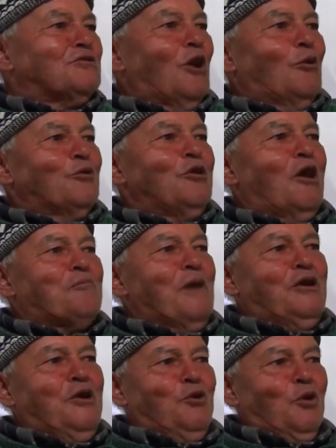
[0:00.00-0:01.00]
salonda
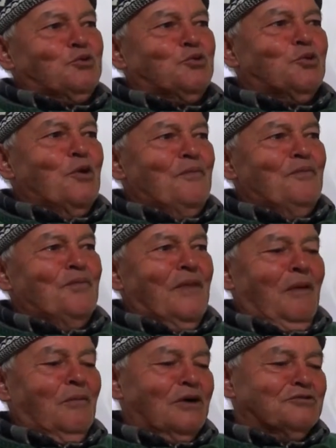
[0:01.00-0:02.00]
ekmek yiyoruz.
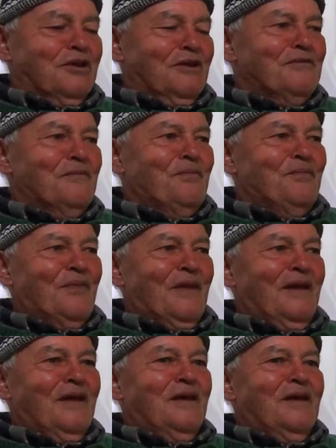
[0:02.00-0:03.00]
Bak sen.
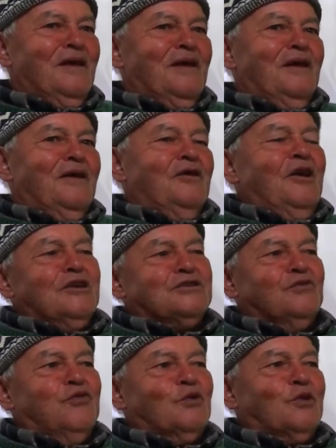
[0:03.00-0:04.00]

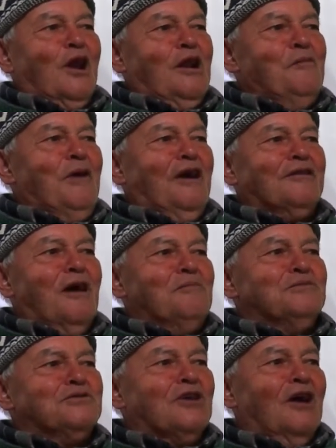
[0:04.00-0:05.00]
Eski foterli bir
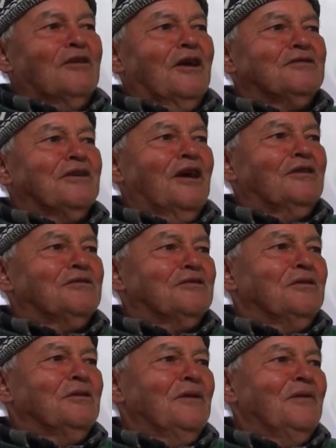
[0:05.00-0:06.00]
adam sallandı
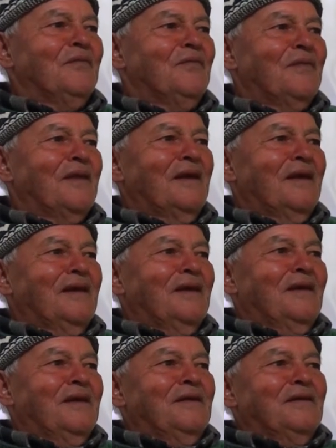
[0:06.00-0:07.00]
geldi.
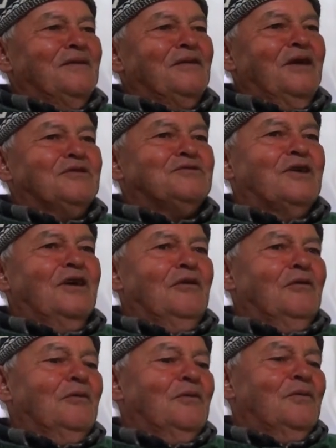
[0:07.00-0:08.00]
Neyse
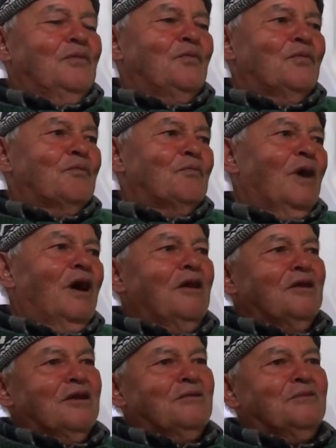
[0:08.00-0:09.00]

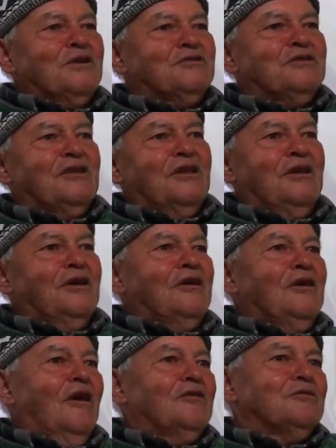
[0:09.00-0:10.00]
mahallanın birisi dedi ki
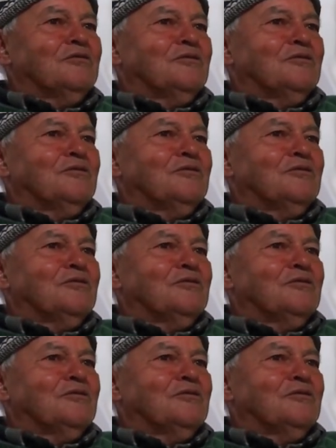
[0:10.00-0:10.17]
ya